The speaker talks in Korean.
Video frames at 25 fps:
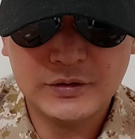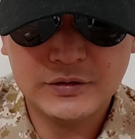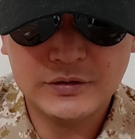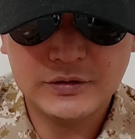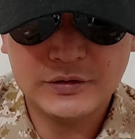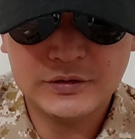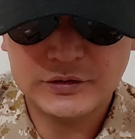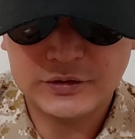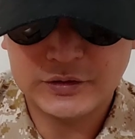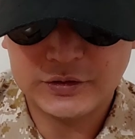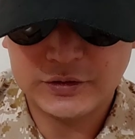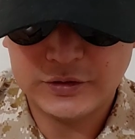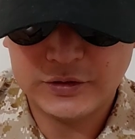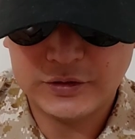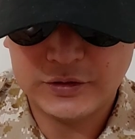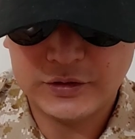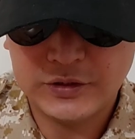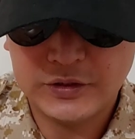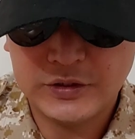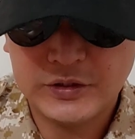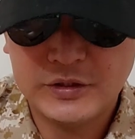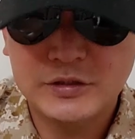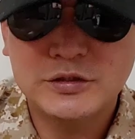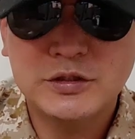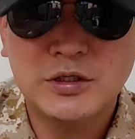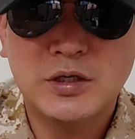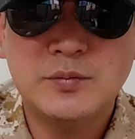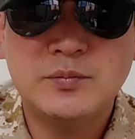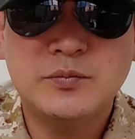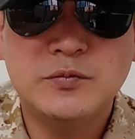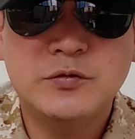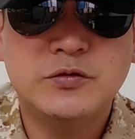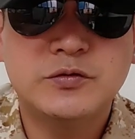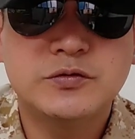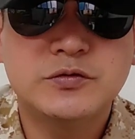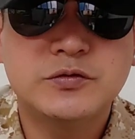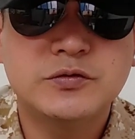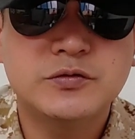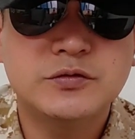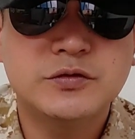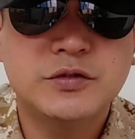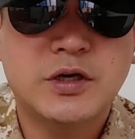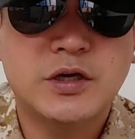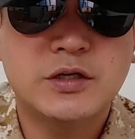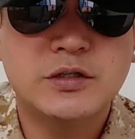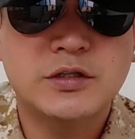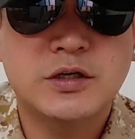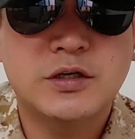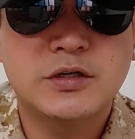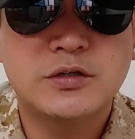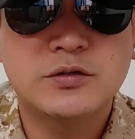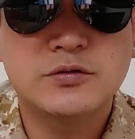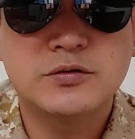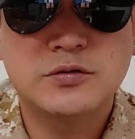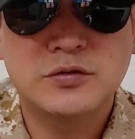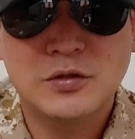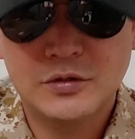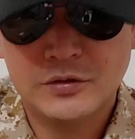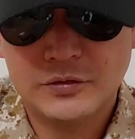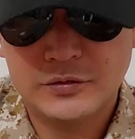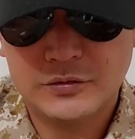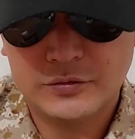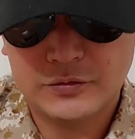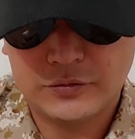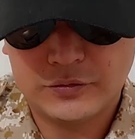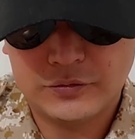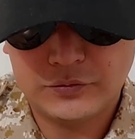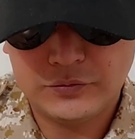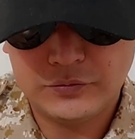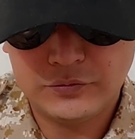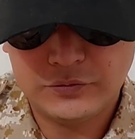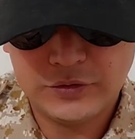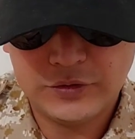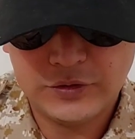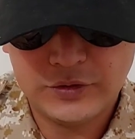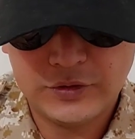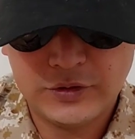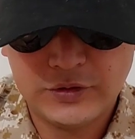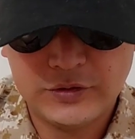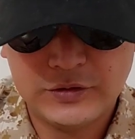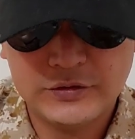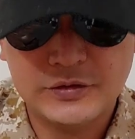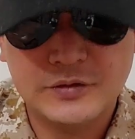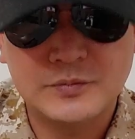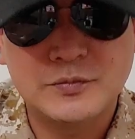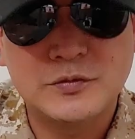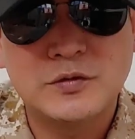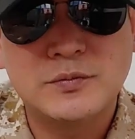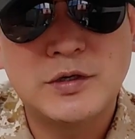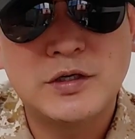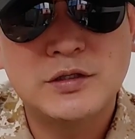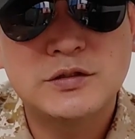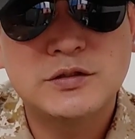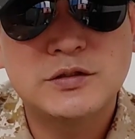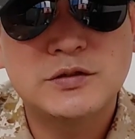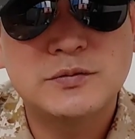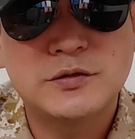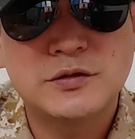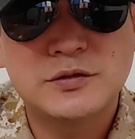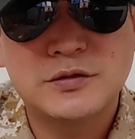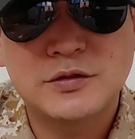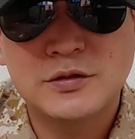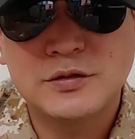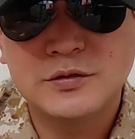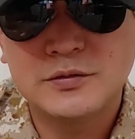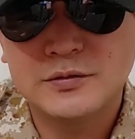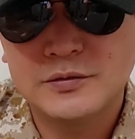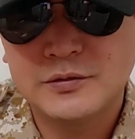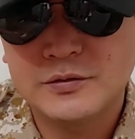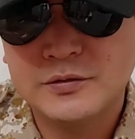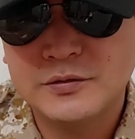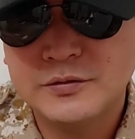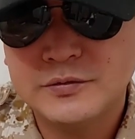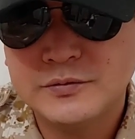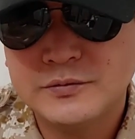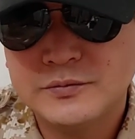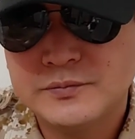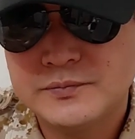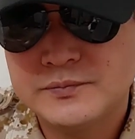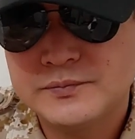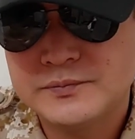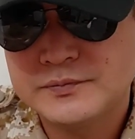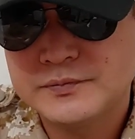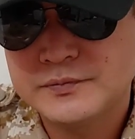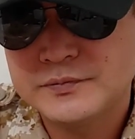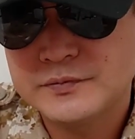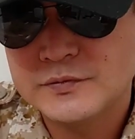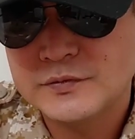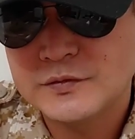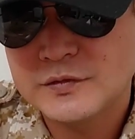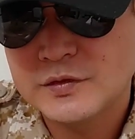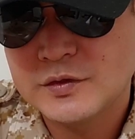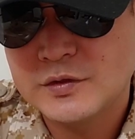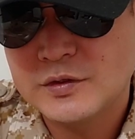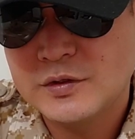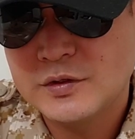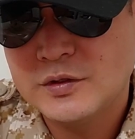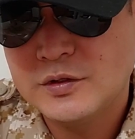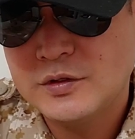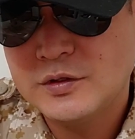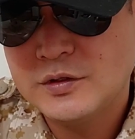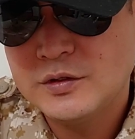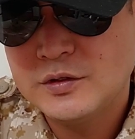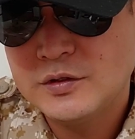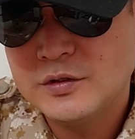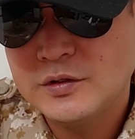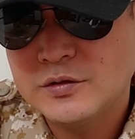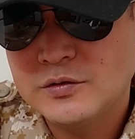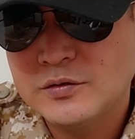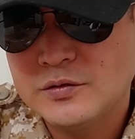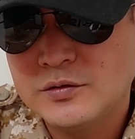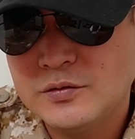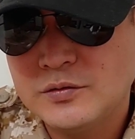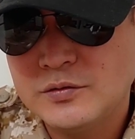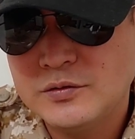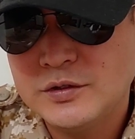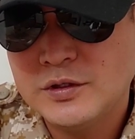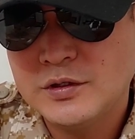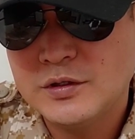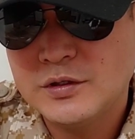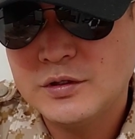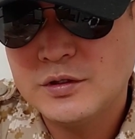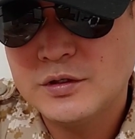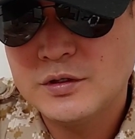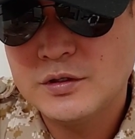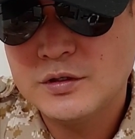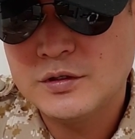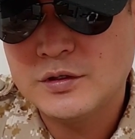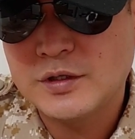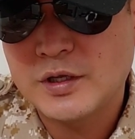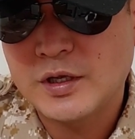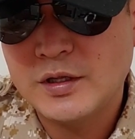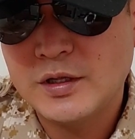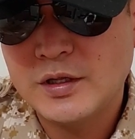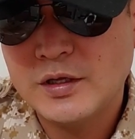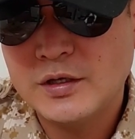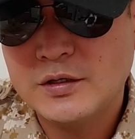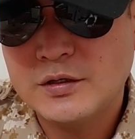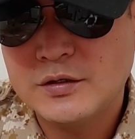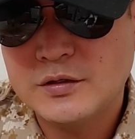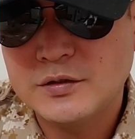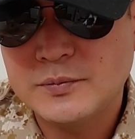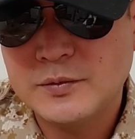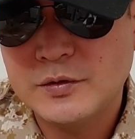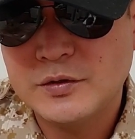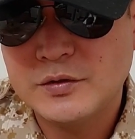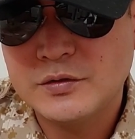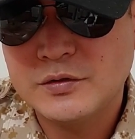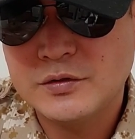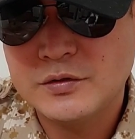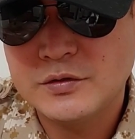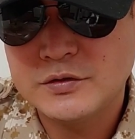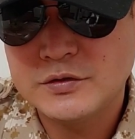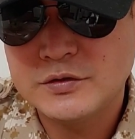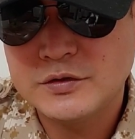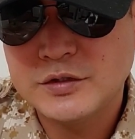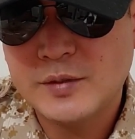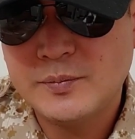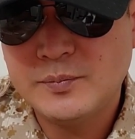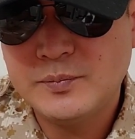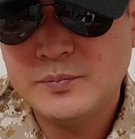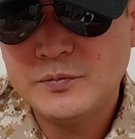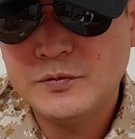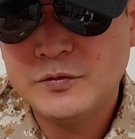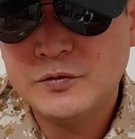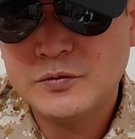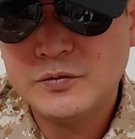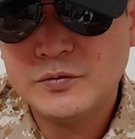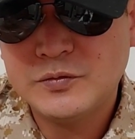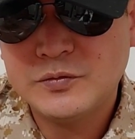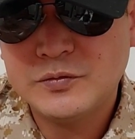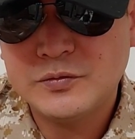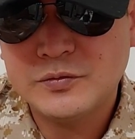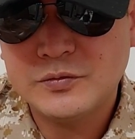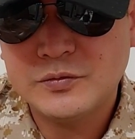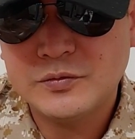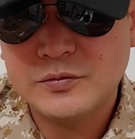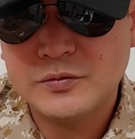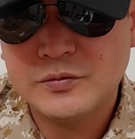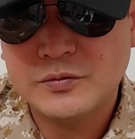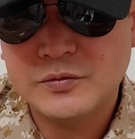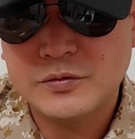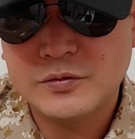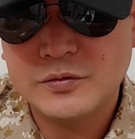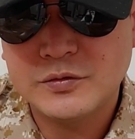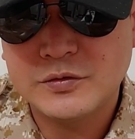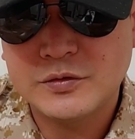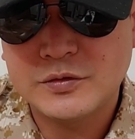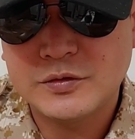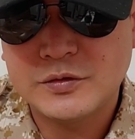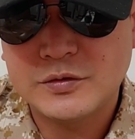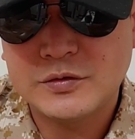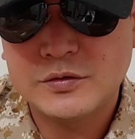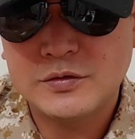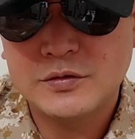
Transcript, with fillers: 하는 것이 참모 중 가장 어, 유리하다는 점을 말씀을 드리고요. 그리고 이제 대대급의 어떤 참모